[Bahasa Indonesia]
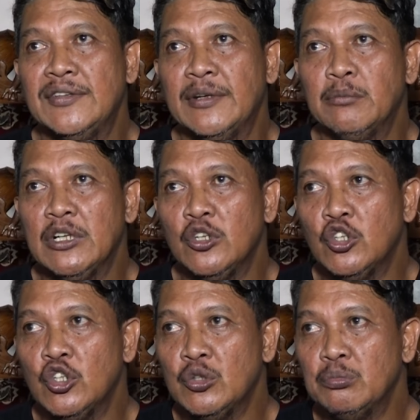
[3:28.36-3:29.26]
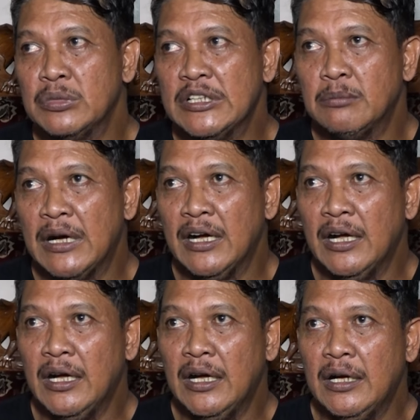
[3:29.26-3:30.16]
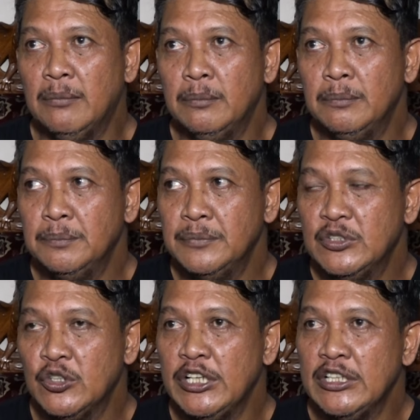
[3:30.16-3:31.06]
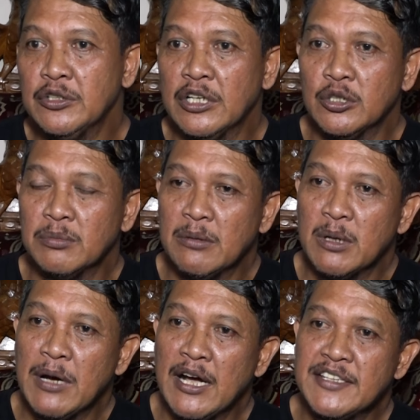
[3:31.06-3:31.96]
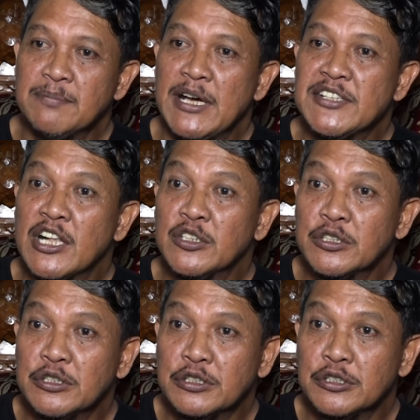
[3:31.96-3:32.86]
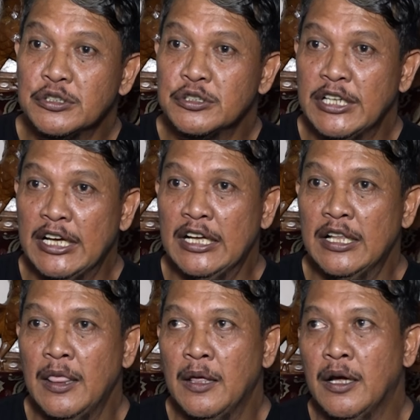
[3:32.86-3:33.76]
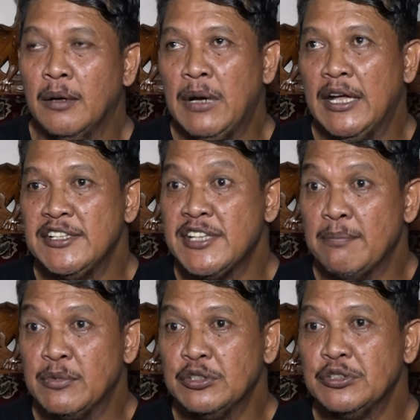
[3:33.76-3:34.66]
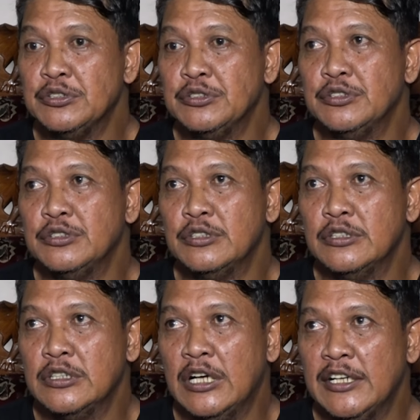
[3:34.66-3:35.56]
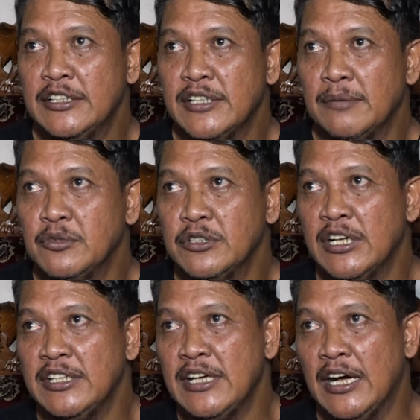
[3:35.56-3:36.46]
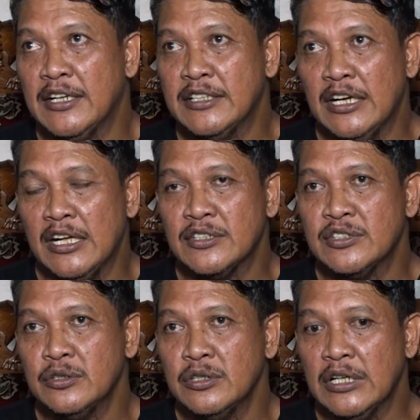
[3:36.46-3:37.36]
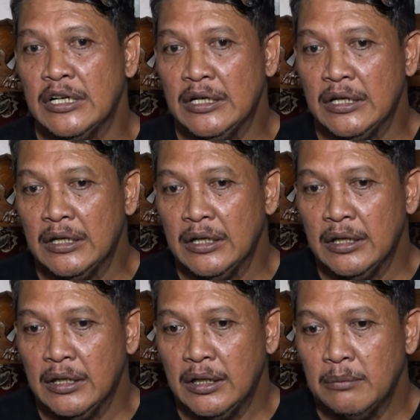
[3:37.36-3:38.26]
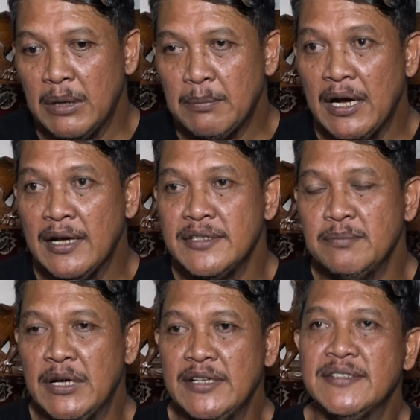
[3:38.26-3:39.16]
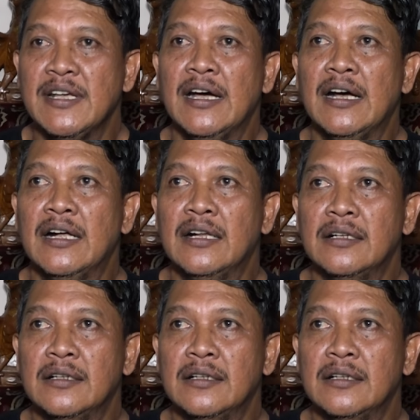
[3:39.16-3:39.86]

Sebelum ke makam, Jody itu ke rumah Bapak Haji Faisal dulu ya. Hari Sabtu hari Sabtu dari Jakarta langsung ke Bapak Haji Faisal.